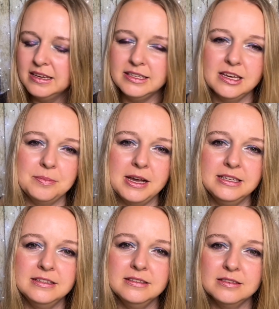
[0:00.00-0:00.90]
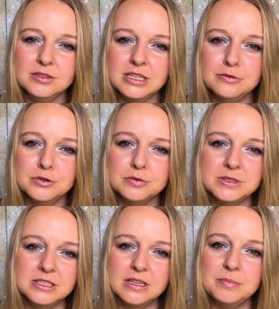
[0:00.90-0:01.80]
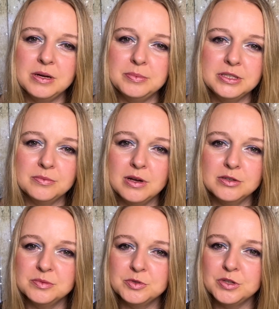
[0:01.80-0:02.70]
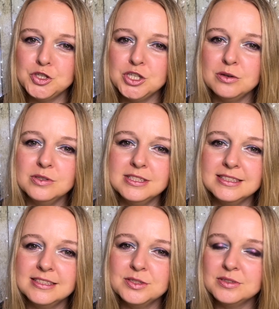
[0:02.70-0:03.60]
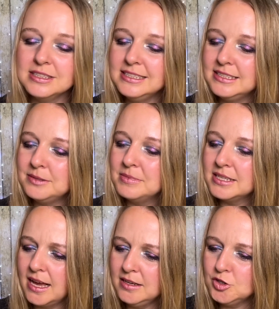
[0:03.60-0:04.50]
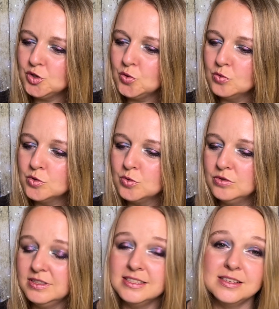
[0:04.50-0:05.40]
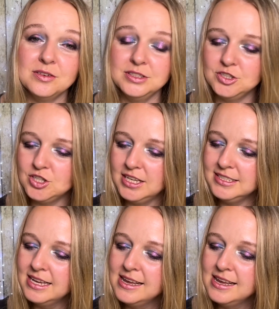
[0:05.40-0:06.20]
Ich habe einen noch davon Trended Up, habe ich immer aus dem Trashy raus. Das ist so ein richtig metallischer Rotton, der ist auch nicht schlecht.